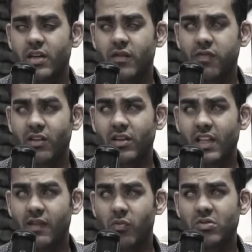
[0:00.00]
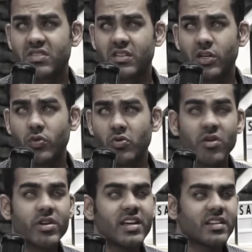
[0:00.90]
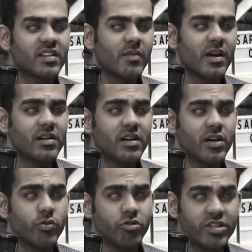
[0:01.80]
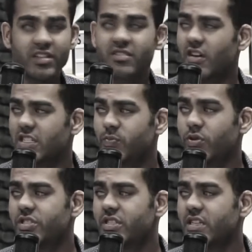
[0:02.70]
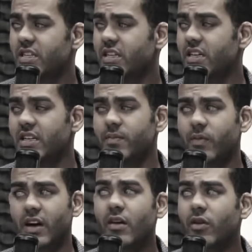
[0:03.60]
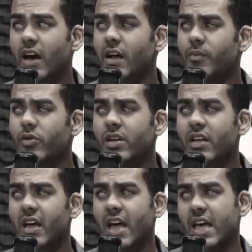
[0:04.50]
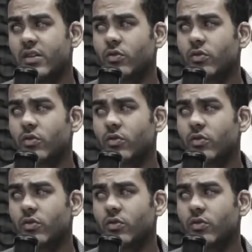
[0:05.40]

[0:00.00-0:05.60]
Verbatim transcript: falando que tava abusando, o cão guia tá trabalhando X horas por dia e, cara, o cara abriu um ah, inquérito. Ah,